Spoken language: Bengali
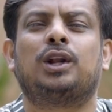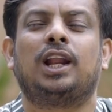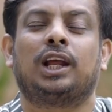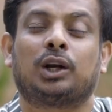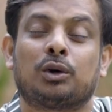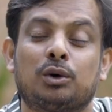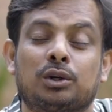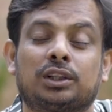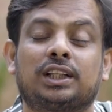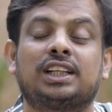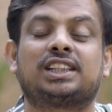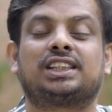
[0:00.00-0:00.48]

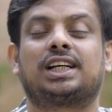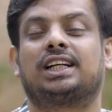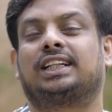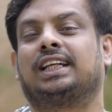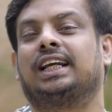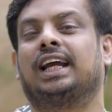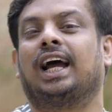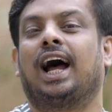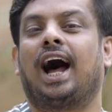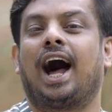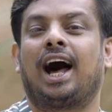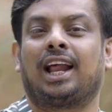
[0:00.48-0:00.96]
লেখকদের সাথে
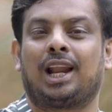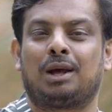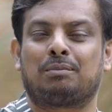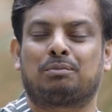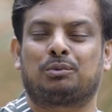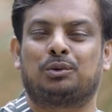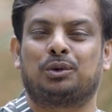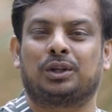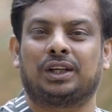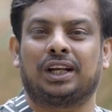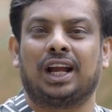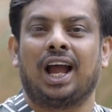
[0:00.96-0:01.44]
আলাপ
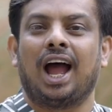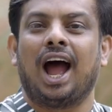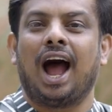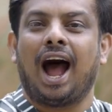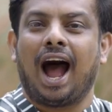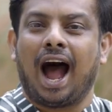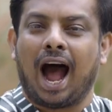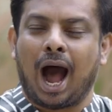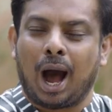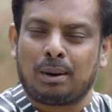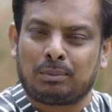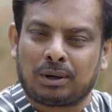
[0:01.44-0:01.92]
করি
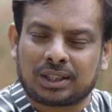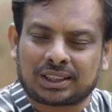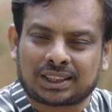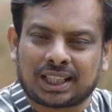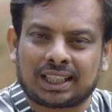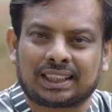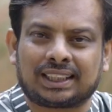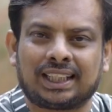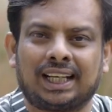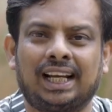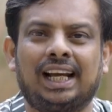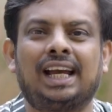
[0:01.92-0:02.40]
আমার
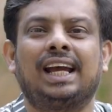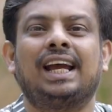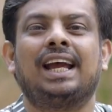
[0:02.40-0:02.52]
সাথে